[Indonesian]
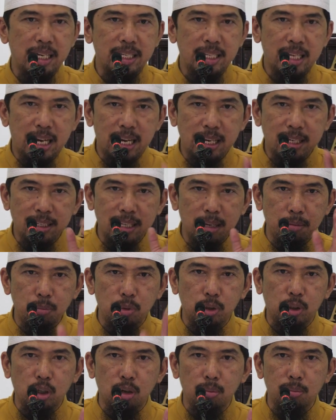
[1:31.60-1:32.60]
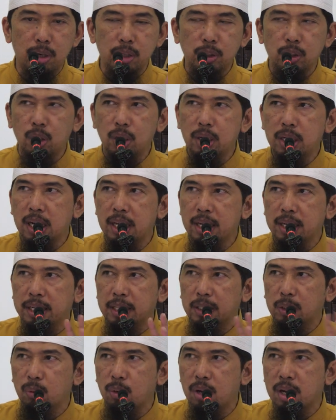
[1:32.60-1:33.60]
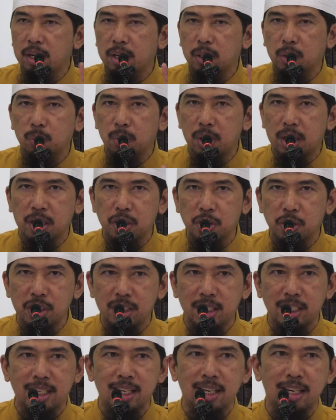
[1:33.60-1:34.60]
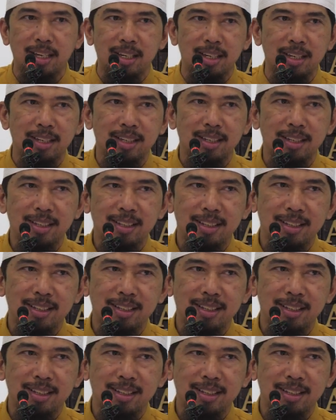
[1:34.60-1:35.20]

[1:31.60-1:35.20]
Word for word: maka jangan sambut Ramadan dengan ritual-ritual kesyirikan.